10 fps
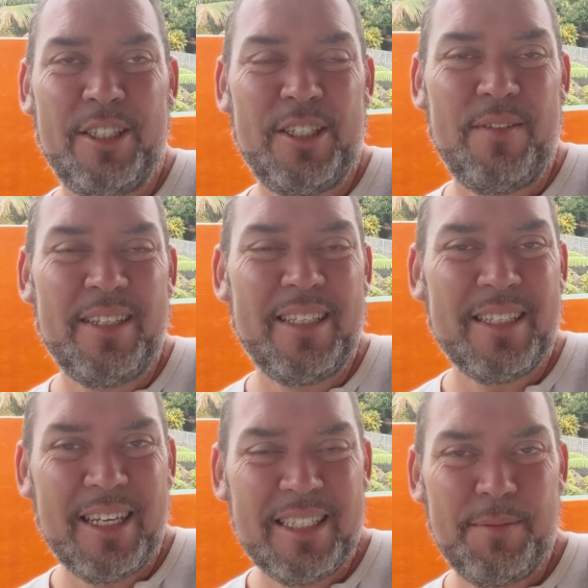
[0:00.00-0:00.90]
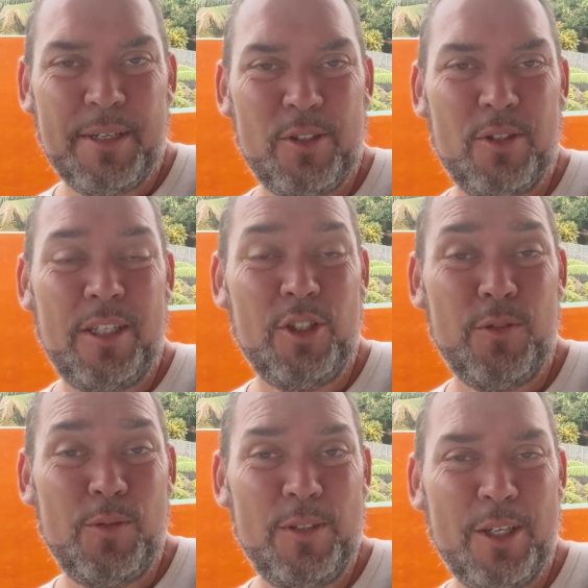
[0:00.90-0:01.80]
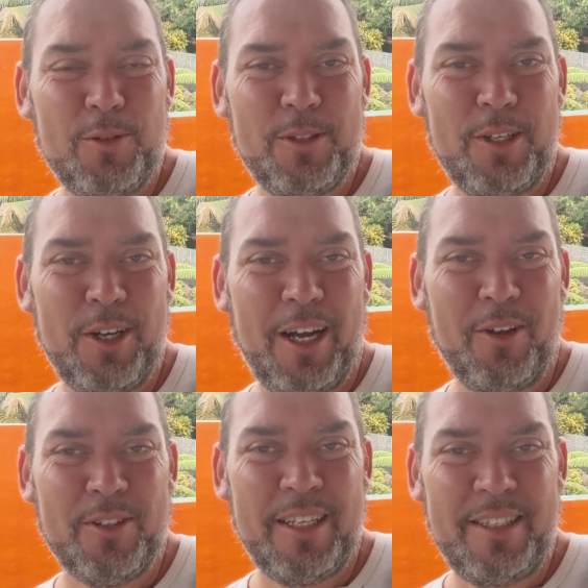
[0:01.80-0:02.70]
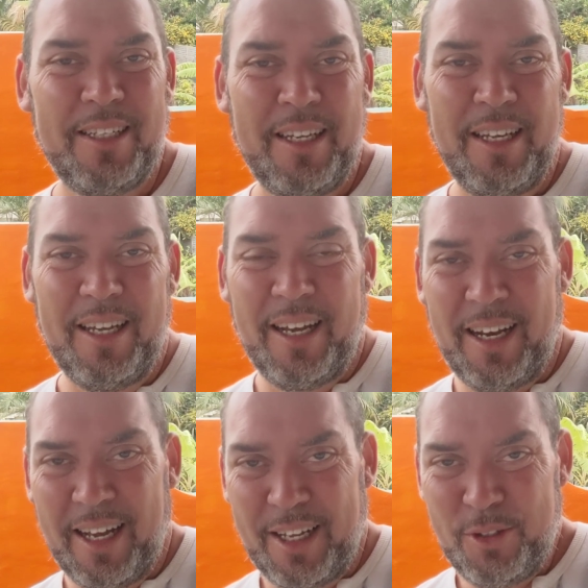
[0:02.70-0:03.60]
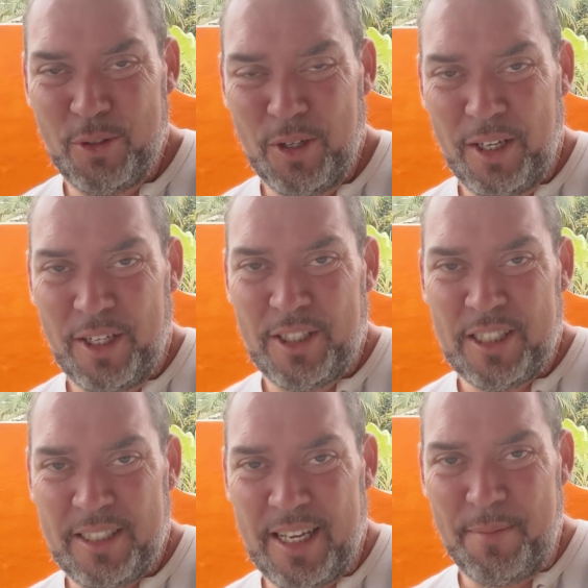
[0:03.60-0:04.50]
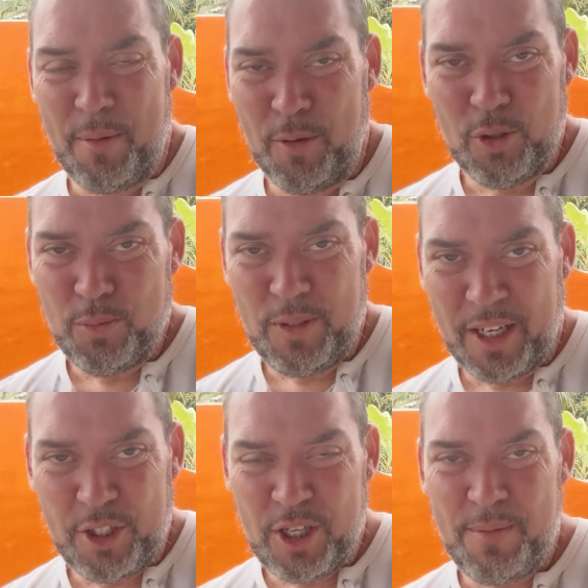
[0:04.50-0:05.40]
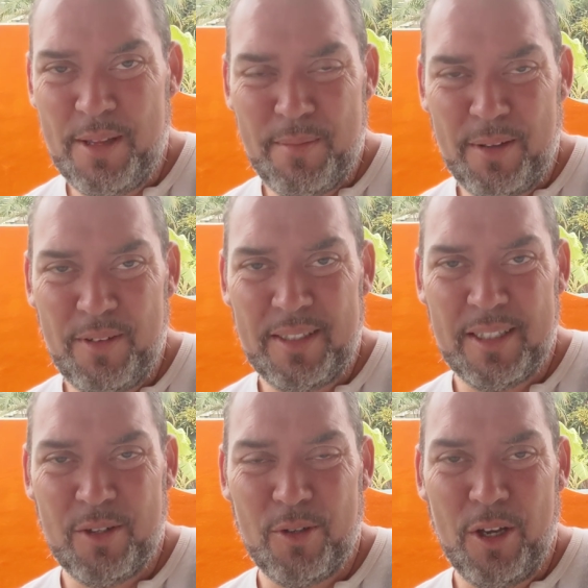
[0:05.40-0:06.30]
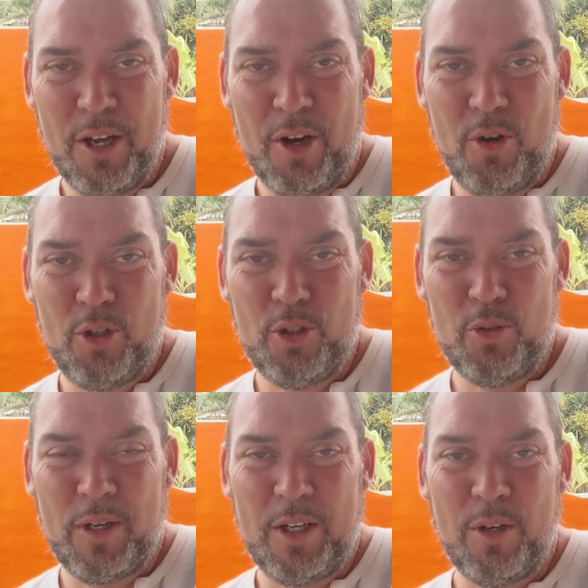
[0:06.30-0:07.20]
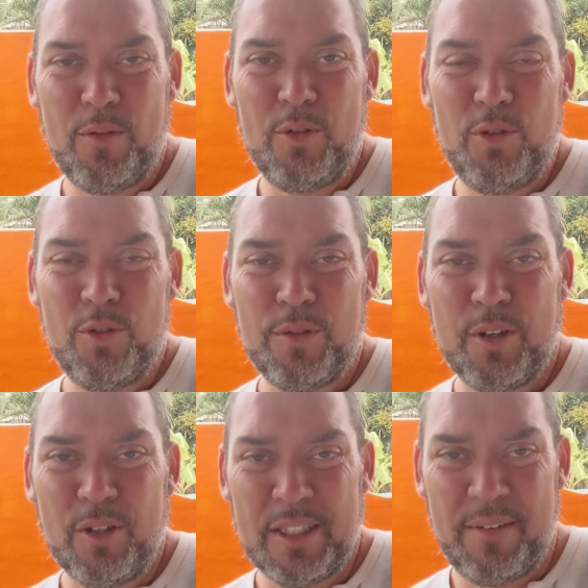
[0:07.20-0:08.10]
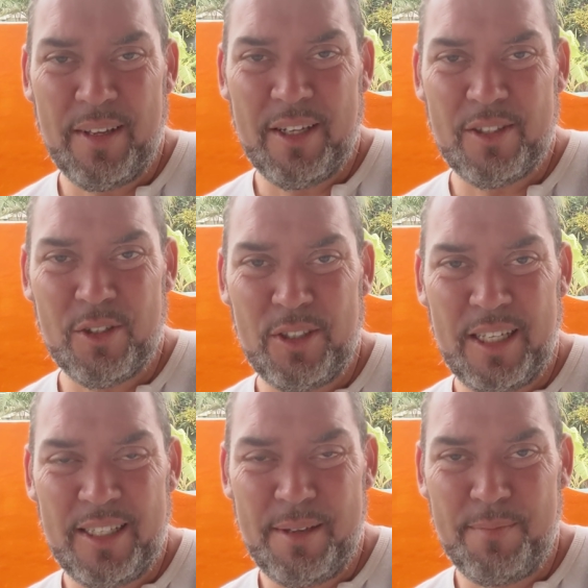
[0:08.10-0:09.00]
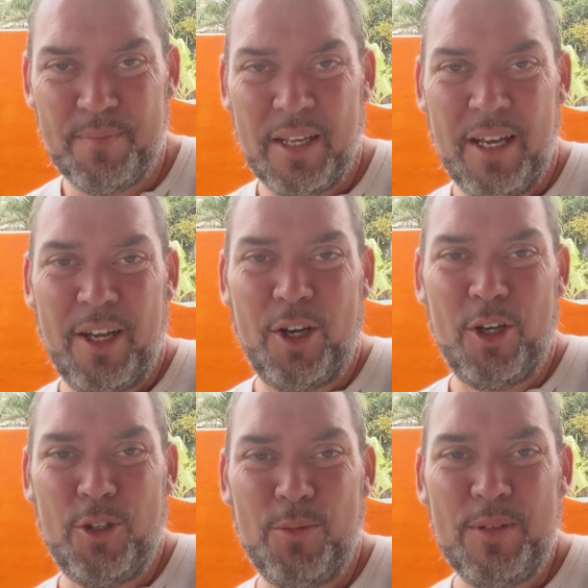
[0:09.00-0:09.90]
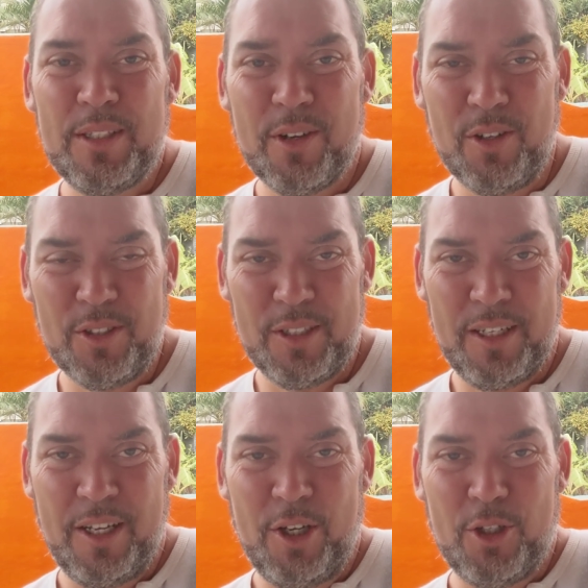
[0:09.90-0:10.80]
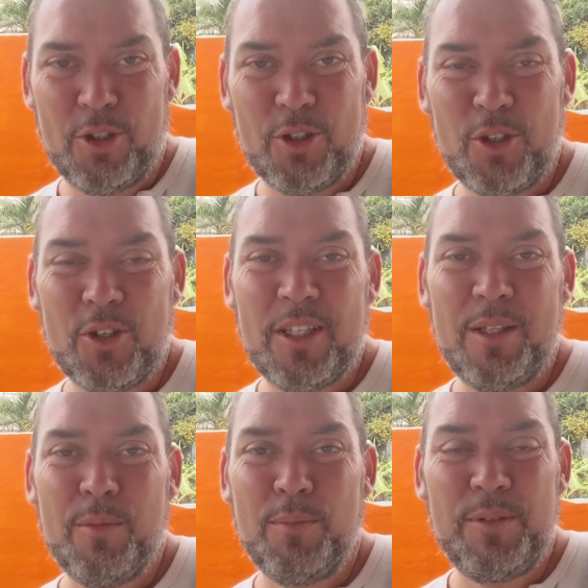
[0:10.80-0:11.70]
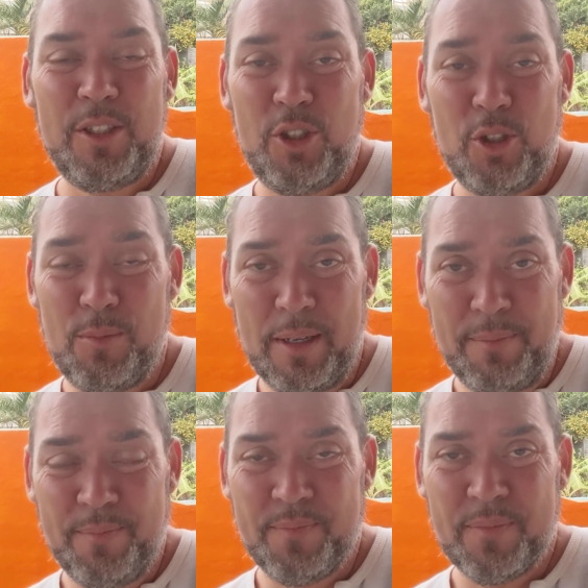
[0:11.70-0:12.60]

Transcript: j'avais été très impressionné, et je vais lui dire tout à l'heure à l'antenne, à la radio, il y a un moment que j'oublierai jamais de ma vie, c'est que le jour où elle est revenue de France avec son diadème euh, de Miss France, je sortais de mon petit chemin,